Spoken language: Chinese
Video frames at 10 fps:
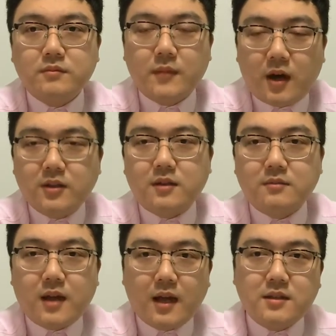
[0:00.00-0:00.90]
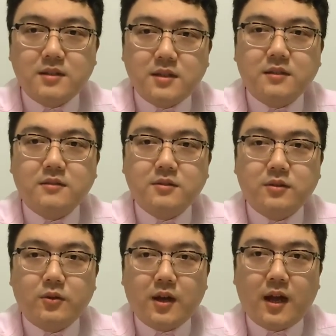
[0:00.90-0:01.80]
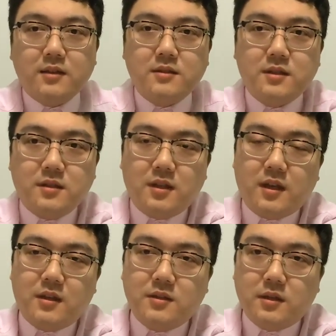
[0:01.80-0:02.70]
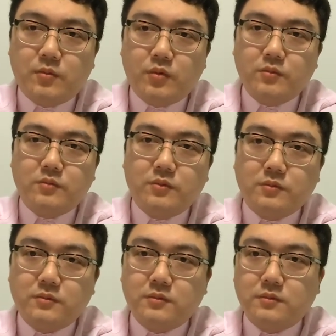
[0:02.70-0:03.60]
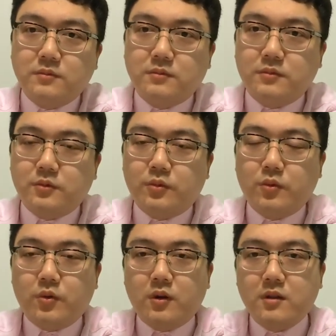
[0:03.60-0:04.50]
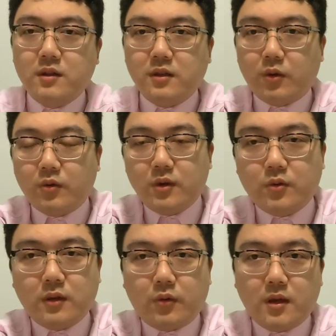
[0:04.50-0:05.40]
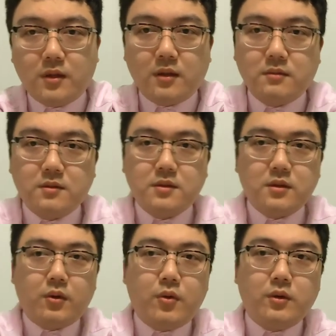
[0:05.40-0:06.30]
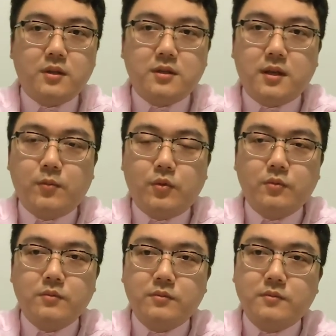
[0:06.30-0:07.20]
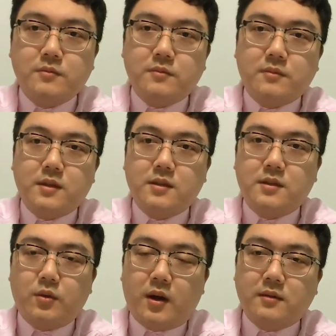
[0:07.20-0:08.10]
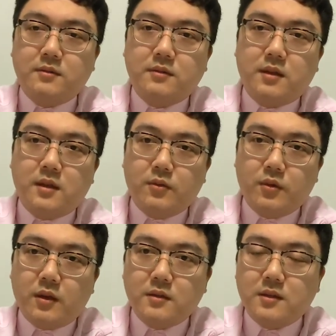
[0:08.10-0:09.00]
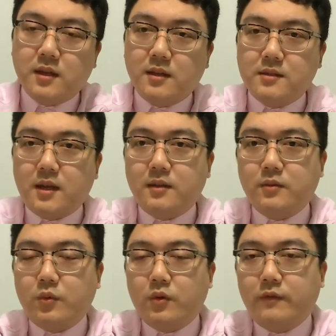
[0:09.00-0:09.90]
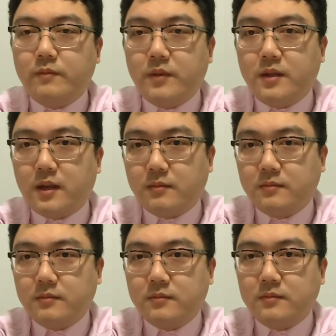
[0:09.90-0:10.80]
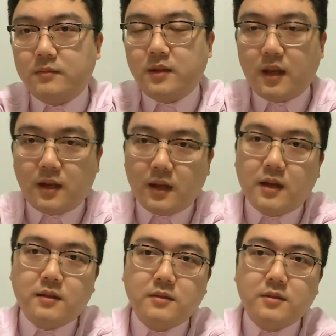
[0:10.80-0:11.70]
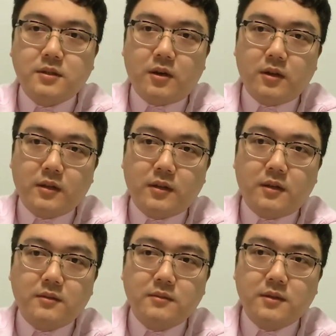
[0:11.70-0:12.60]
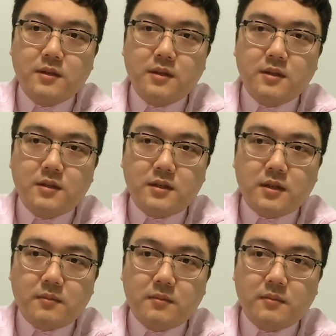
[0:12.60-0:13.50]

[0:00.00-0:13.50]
好的，感谢收看今天的节目。如果你同意我的观点，喜欢我的节目，希望订阅、点赞 Wolf Media，点亮小铃铛，谢谢。